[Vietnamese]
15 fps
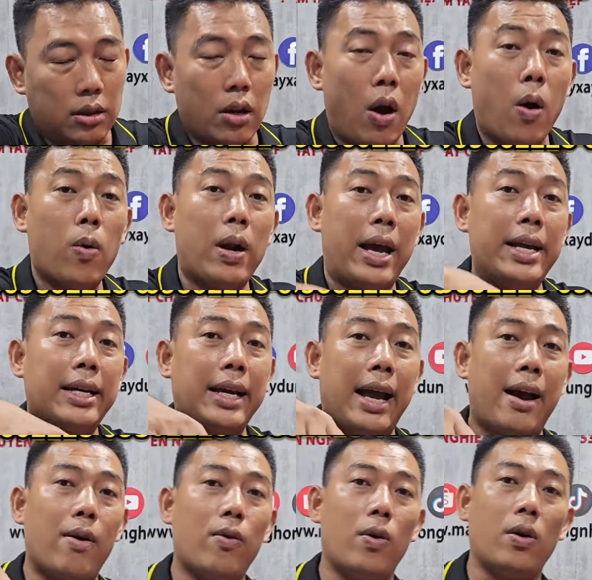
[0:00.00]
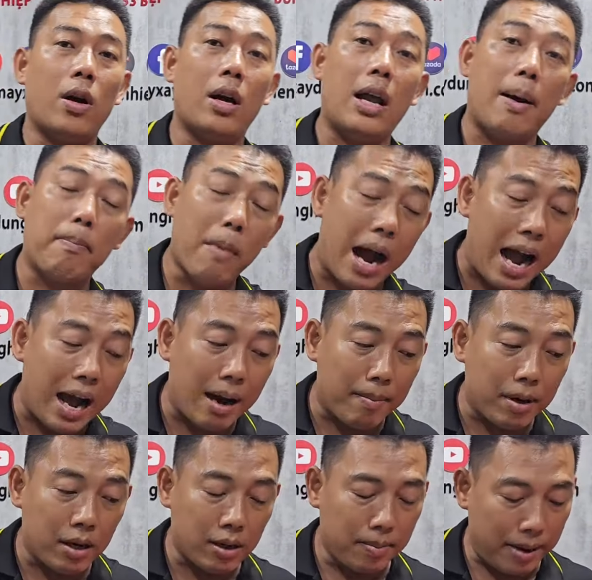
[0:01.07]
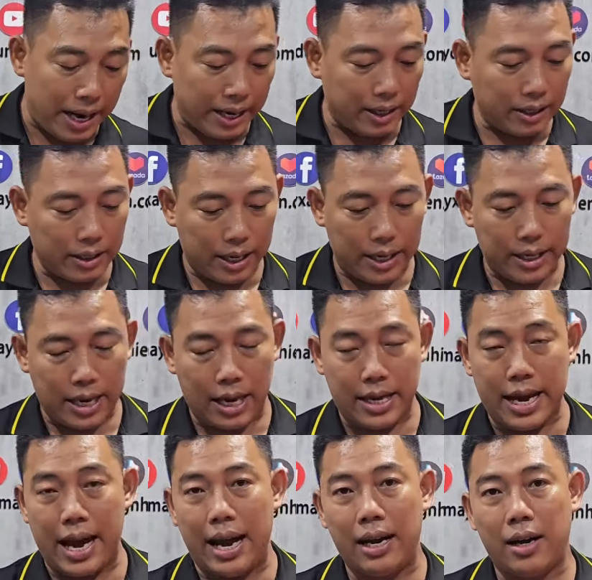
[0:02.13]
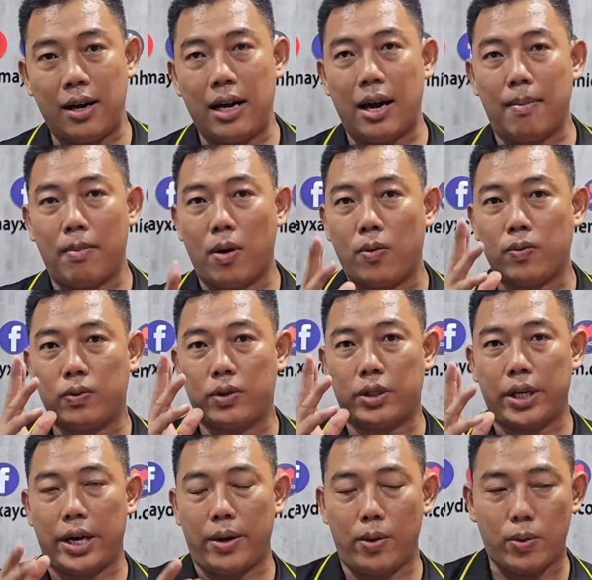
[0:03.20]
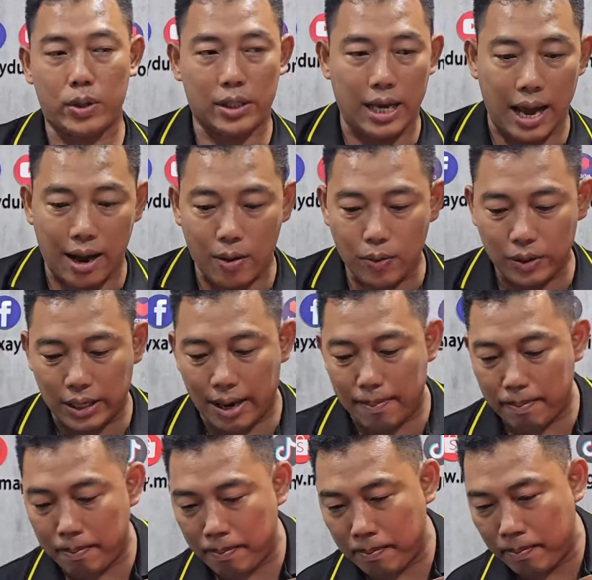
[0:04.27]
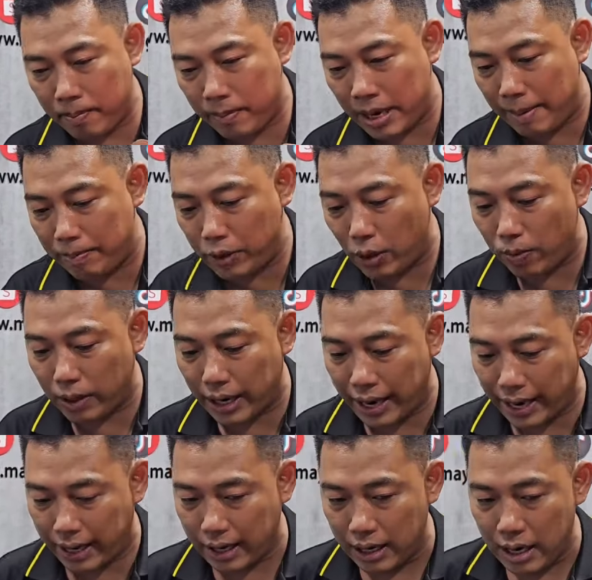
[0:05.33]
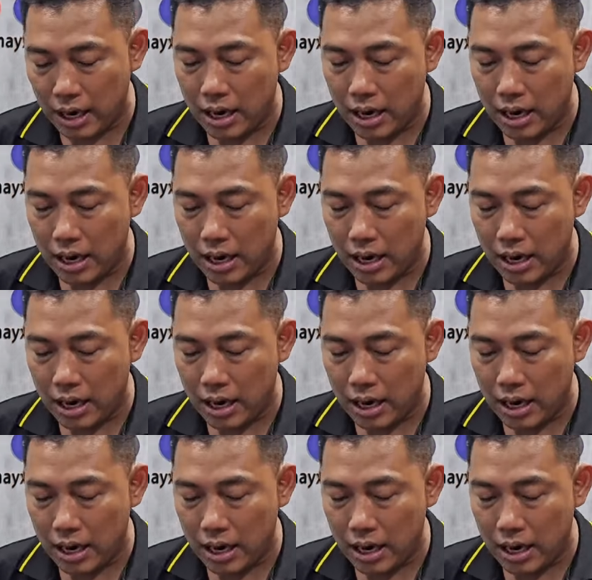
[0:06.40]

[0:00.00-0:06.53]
độ đẩy cao của nó là 30 mét anh chị và giá nó là 1 triệu 650 ngàn